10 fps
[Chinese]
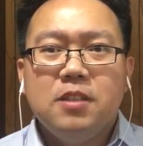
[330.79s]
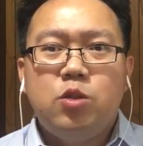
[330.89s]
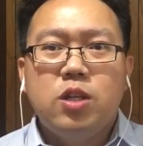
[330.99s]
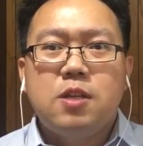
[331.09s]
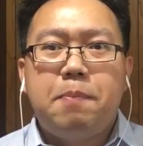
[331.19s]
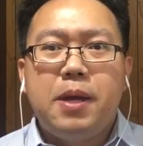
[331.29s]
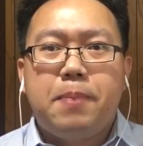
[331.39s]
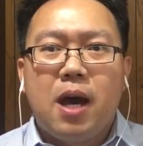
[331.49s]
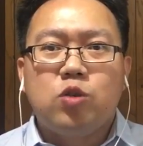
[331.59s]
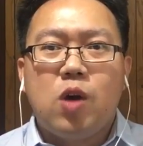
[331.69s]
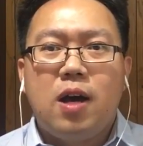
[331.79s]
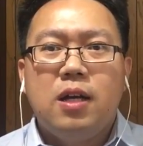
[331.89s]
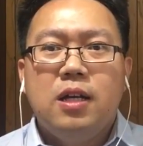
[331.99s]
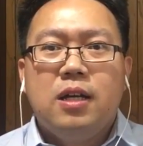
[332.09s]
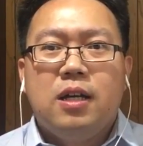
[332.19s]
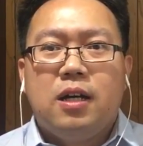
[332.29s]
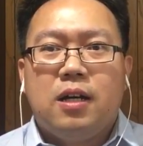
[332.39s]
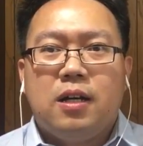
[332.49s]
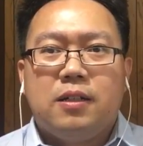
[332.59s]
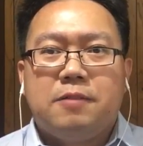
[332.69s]
确实被嫖娼，
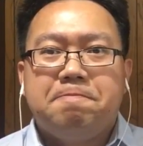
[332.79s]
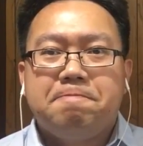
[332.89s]
呃，